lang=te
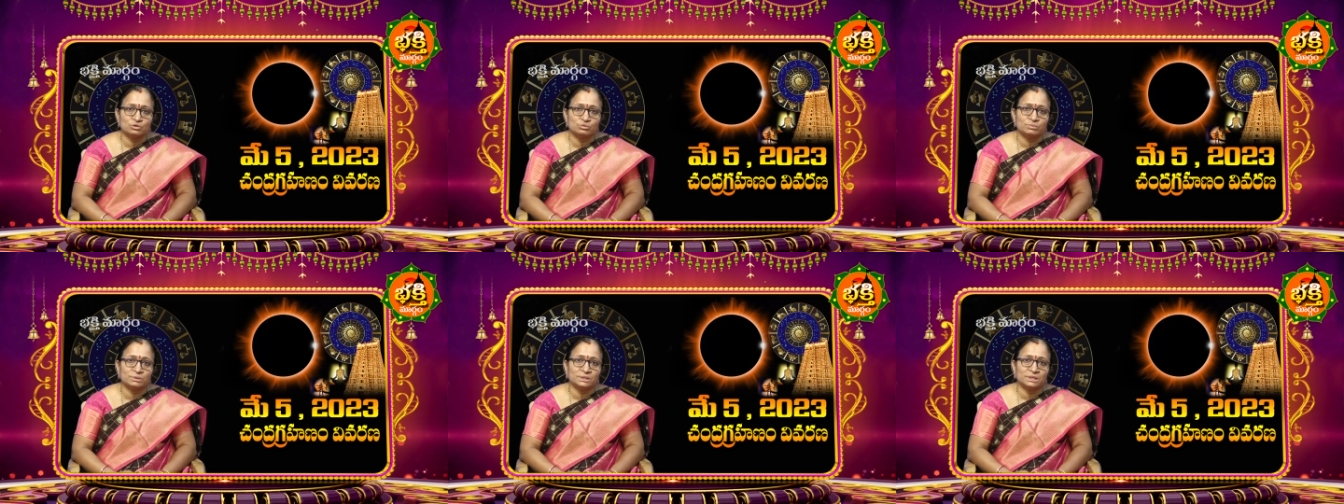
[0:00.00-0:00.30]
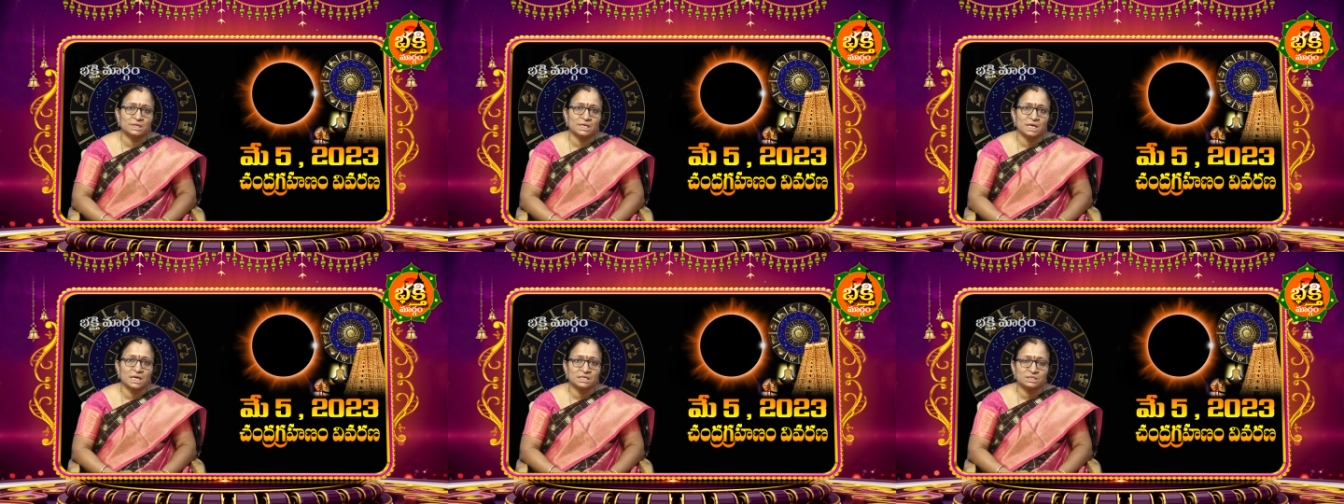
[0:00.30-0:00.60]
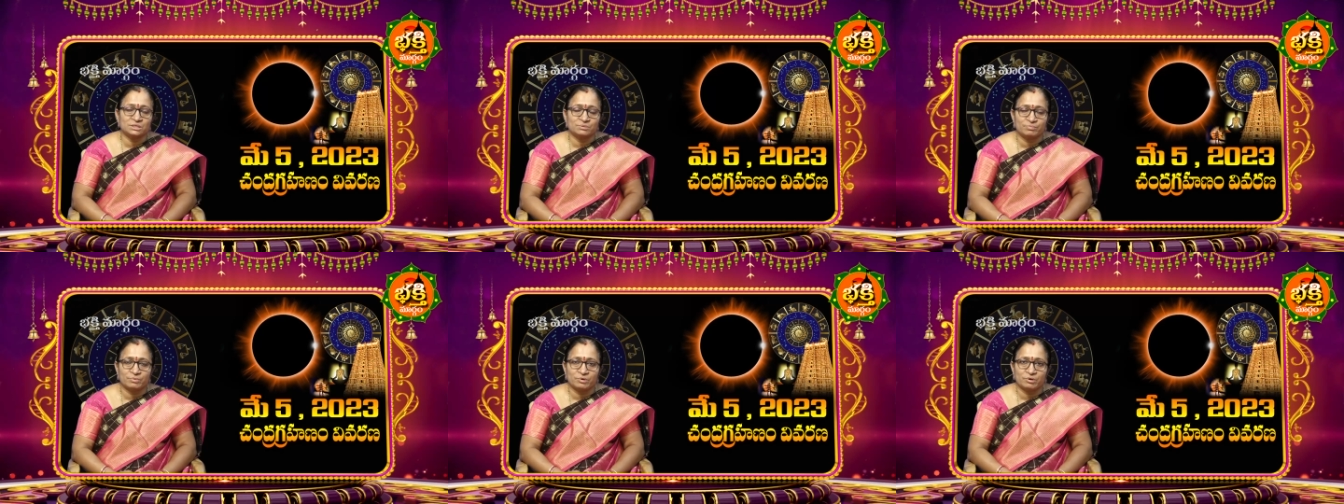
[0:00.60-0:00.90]
చూపి
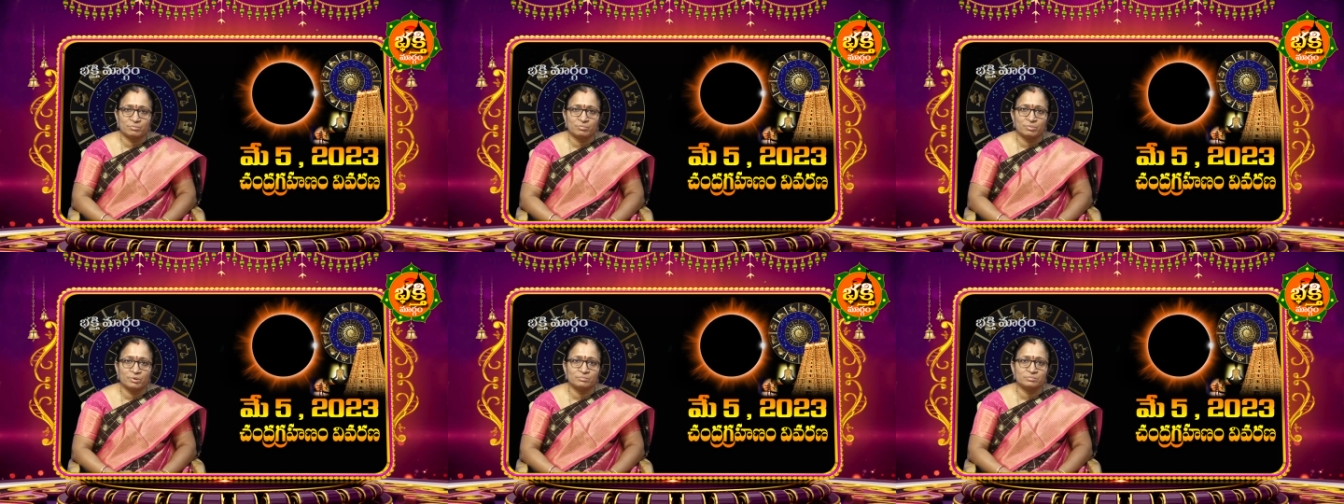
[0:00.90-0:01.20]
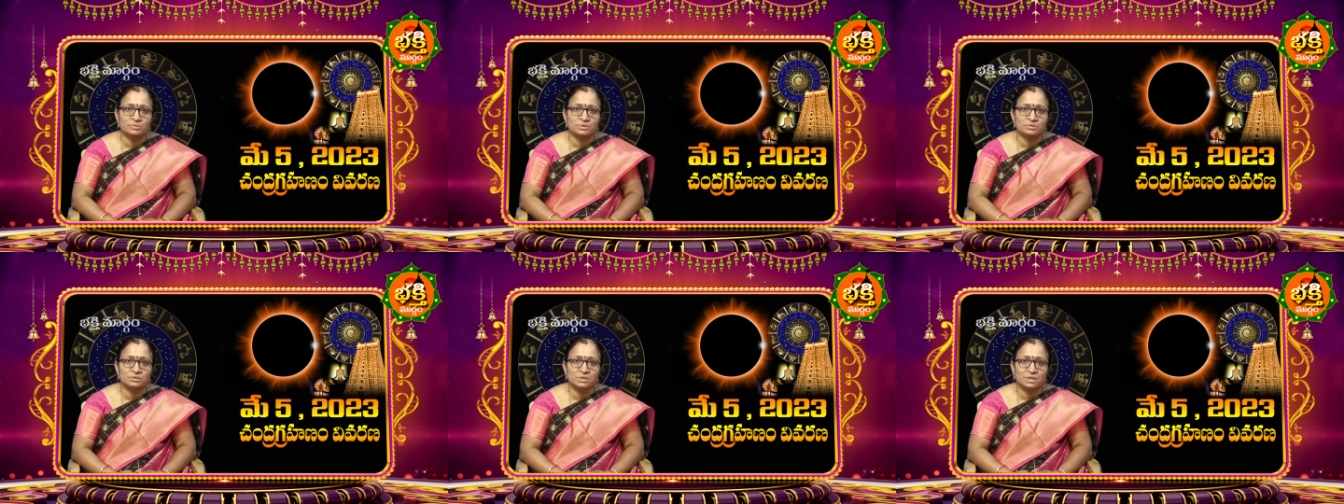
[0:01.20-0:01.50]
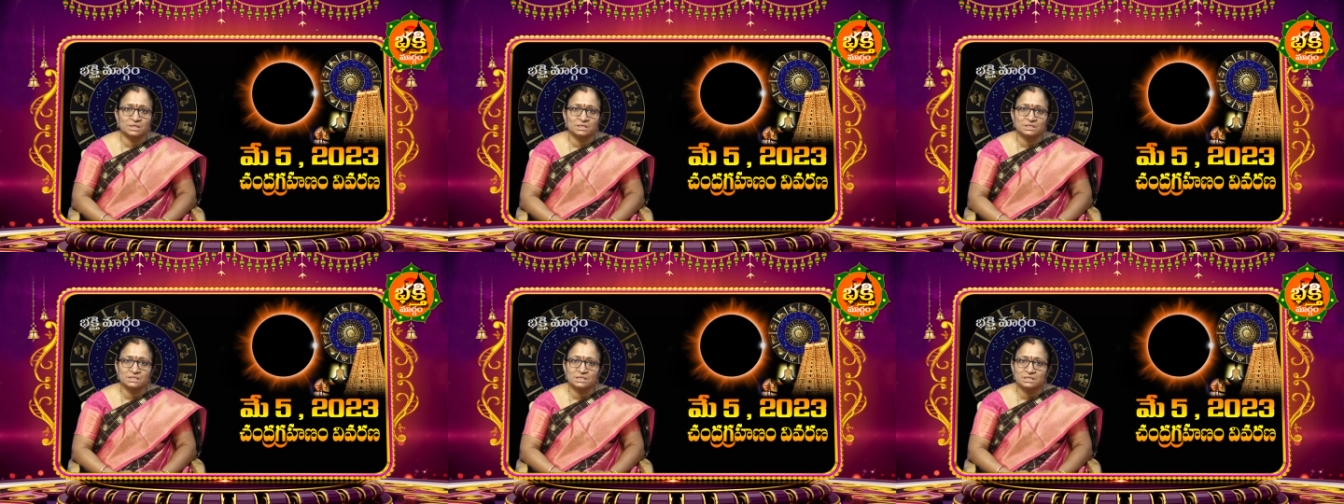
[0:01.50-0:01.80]
గ్యాస్ ప్రాబ్లమ్స్
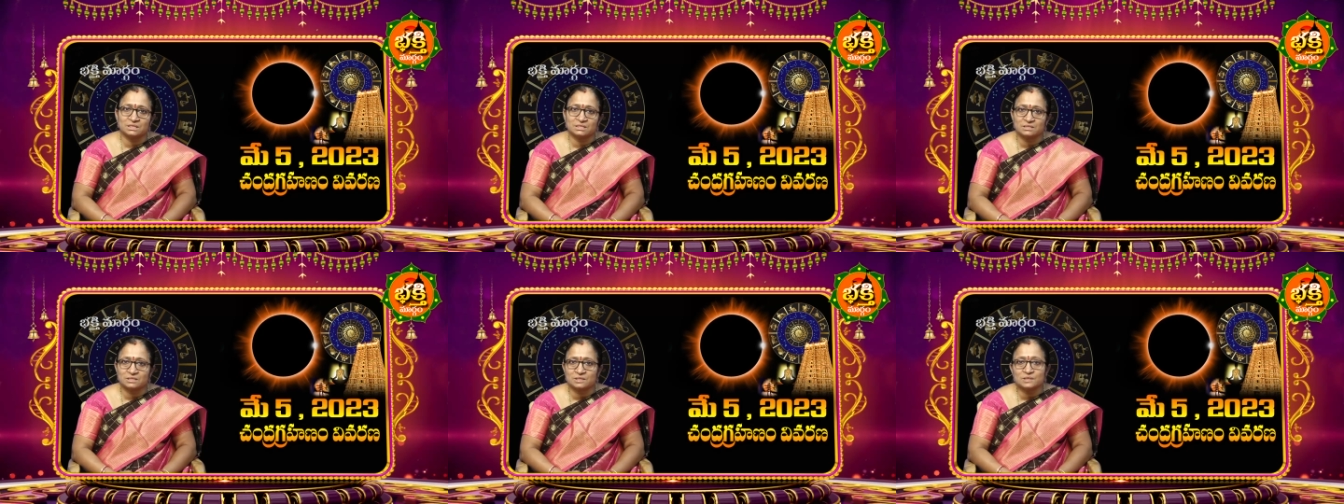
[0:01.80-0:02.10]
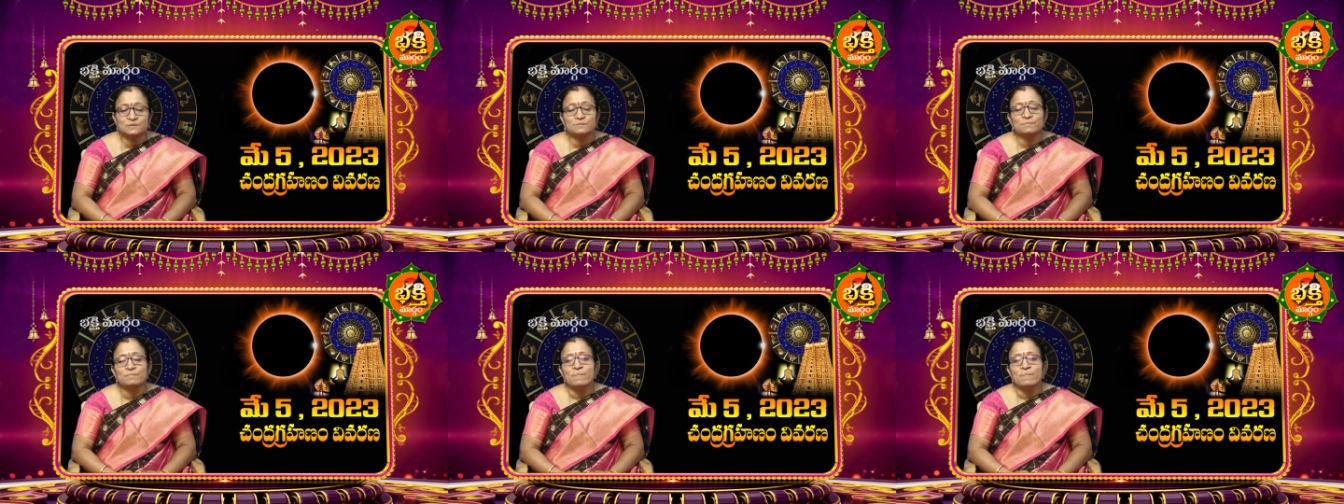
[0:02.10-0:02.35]
అల్సర్స్